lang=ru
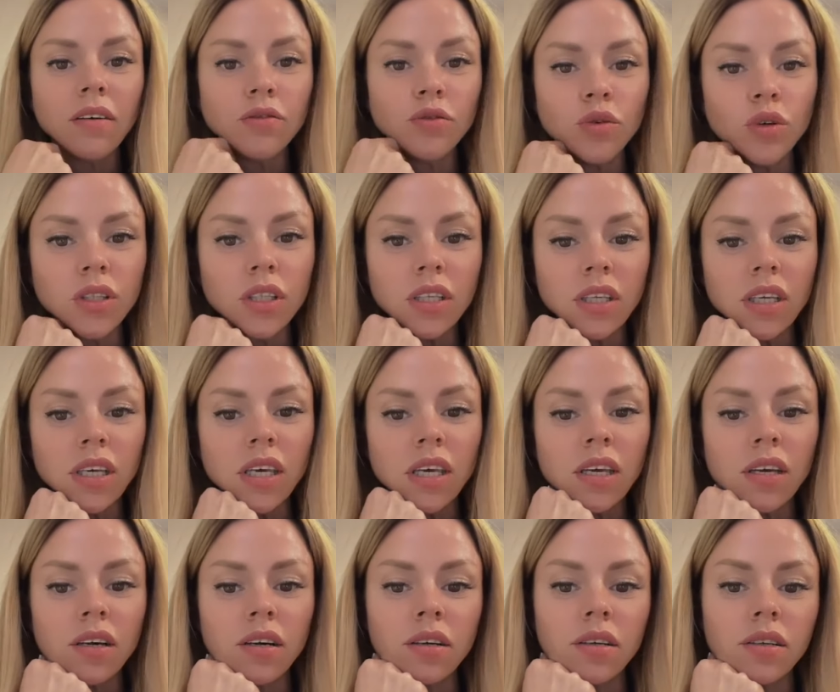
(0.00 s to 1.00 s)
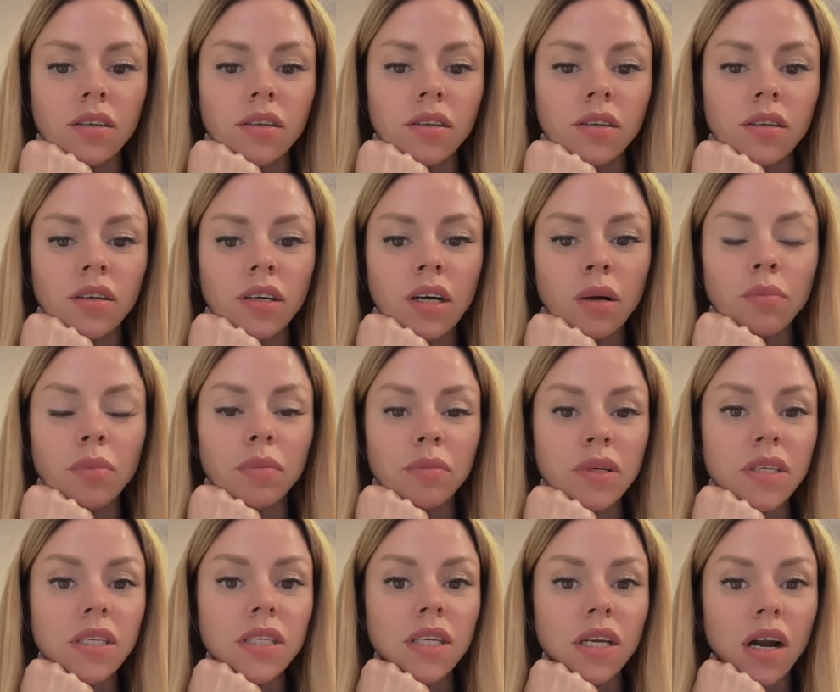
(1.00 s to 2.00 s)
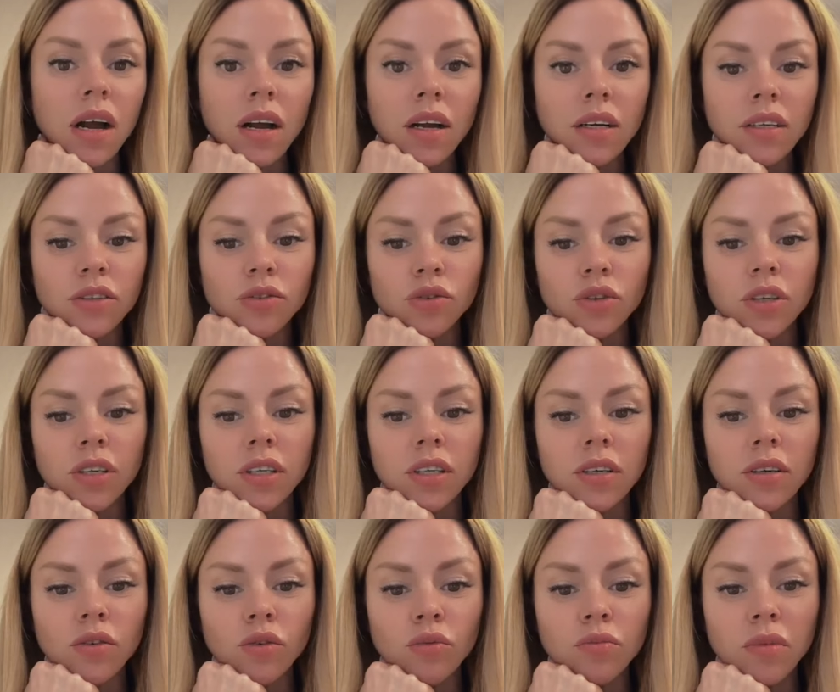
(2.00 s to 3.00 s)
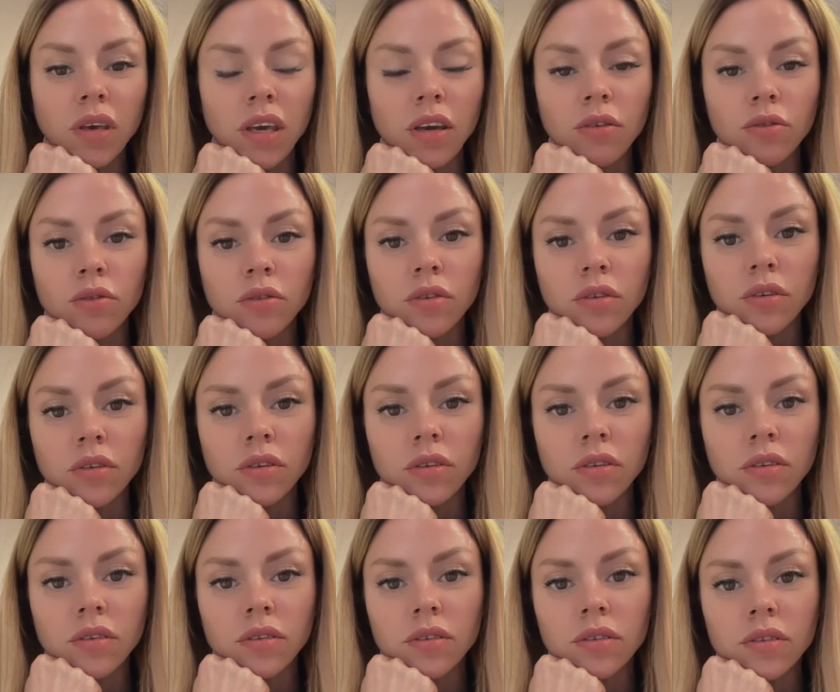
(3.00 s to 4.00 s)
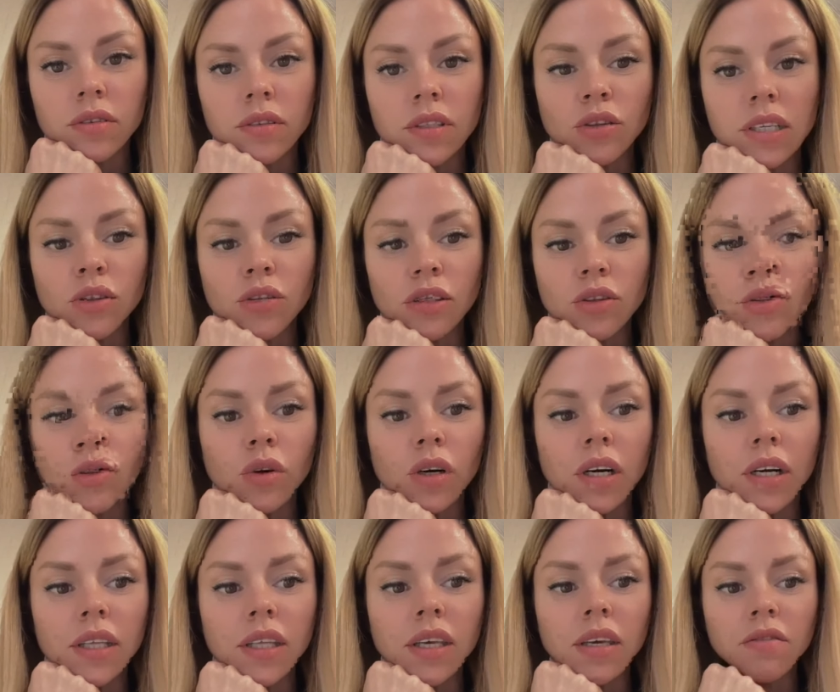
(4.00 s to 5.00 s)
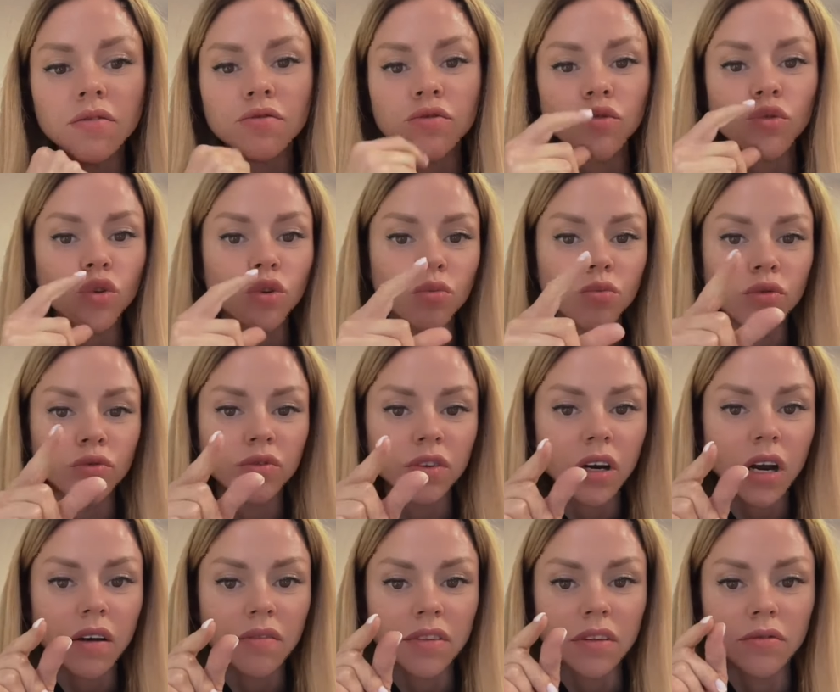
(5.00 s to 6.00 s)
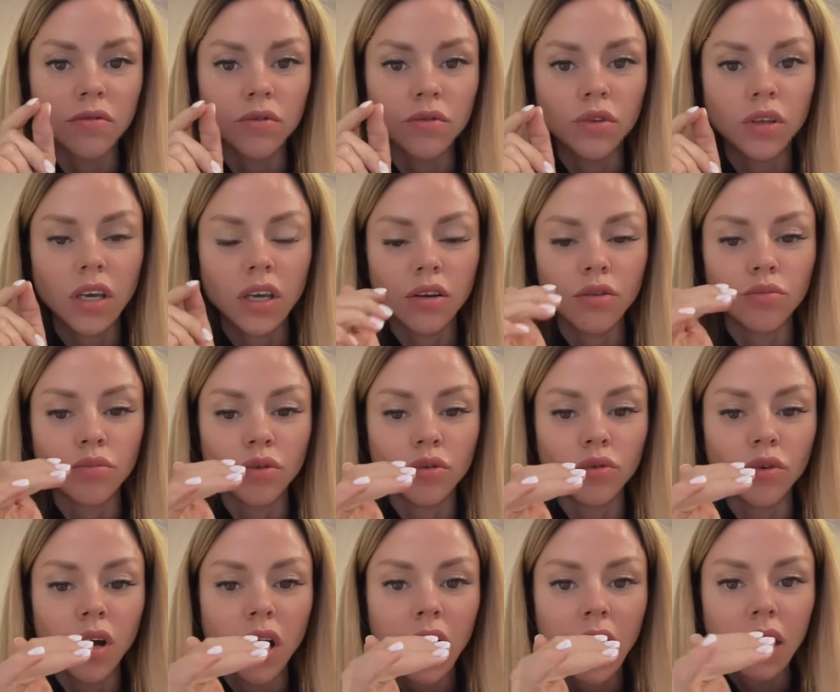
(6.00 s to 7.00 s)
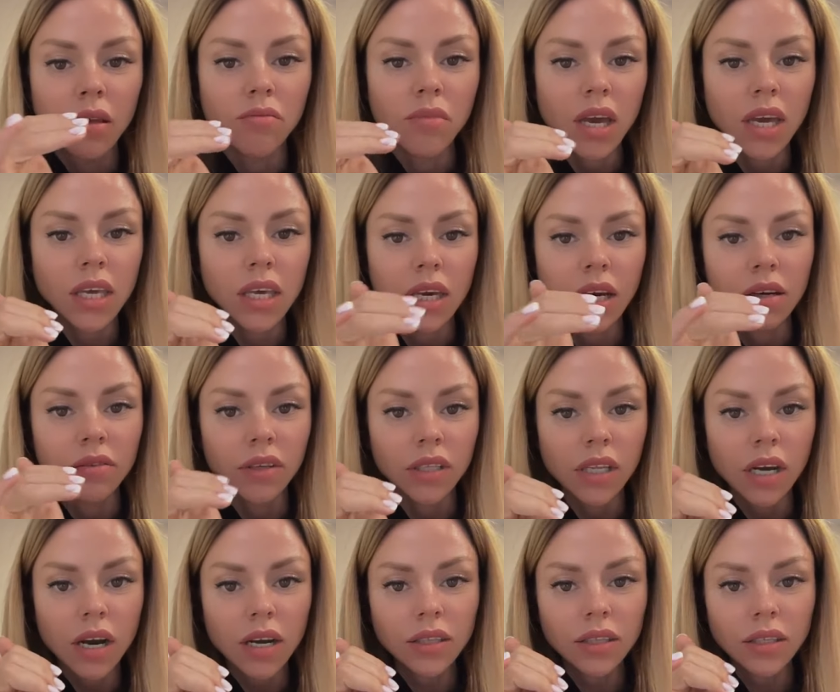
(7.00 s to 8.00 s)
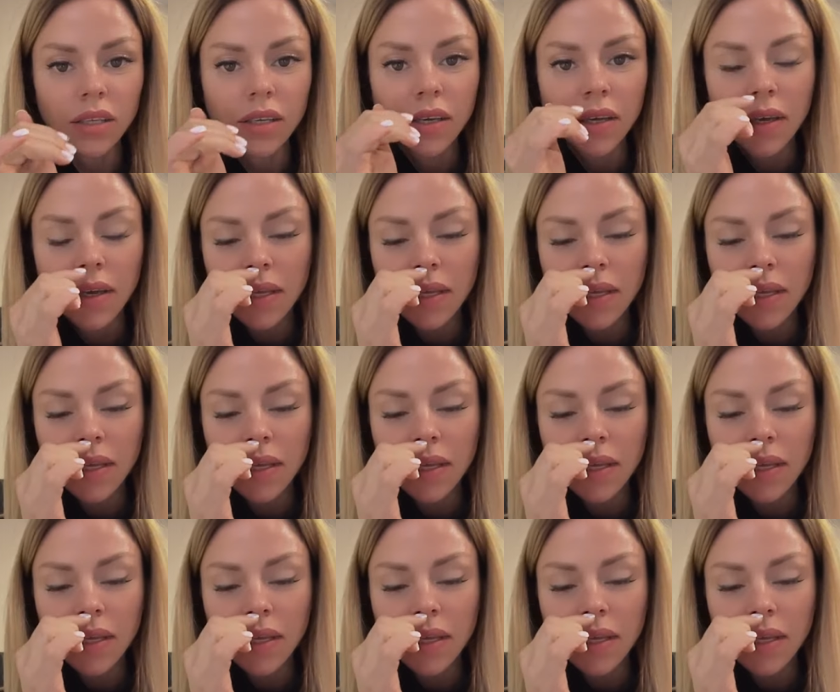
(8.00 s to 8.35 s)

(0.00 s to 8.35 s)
А вот, и а, а, как бы мастера, которые умеют э, делать то, они форму выравнивают. Я люблю мягкий квадрат,